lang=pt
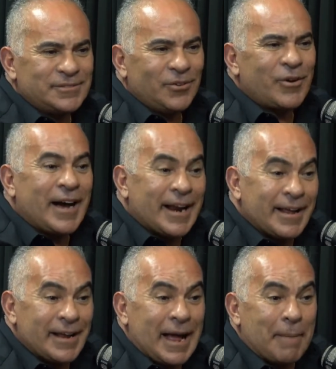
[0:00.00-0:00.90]
O cara
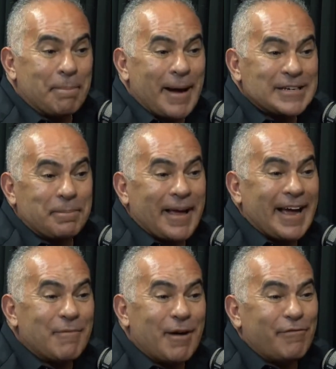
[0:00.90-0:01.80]
era é incapaz de pegar
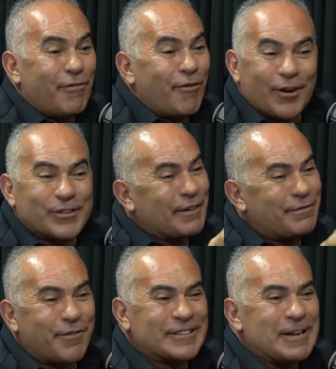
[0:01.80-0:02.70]
uma fo outra
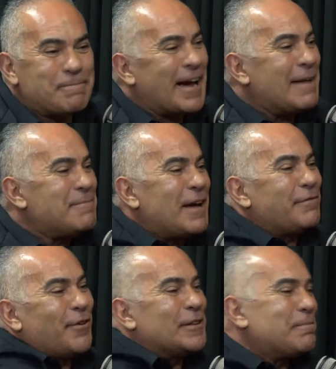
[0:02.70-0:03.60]
foto, ele pega a minha
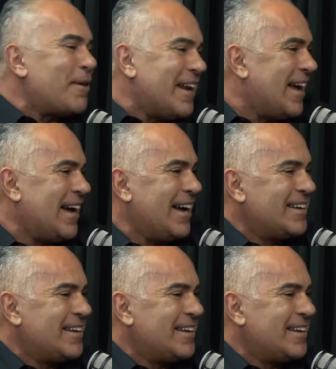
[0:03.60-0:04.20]
foto e põe lá.